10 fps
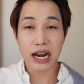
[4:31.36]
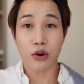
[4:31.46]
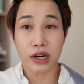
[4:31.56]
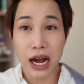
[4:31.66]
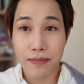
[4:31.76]
ให้
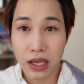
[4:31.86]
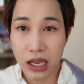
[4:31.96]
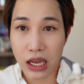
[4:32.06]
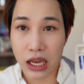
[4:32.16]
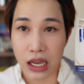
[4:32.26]
เราเริ่ม
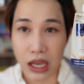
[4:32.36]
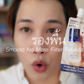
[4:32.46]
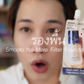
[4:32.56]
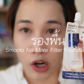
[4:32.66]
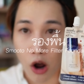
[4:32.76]
ที่
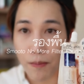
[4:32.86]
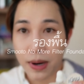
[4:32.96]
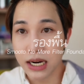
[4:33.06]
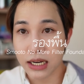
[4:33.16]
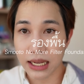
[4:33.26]
ตัวรอง
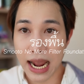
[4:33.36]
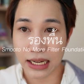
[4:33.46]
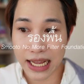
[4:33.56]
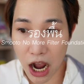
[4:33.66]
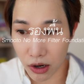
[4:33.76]
พื้นที่ทา
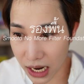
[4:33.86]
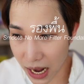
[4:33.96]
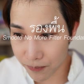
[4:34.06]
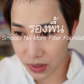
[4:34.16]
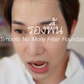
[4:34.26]
ทางหน้าก่อนนะค
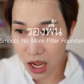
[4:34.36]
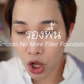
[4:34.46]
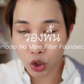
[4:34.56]
รับ นะ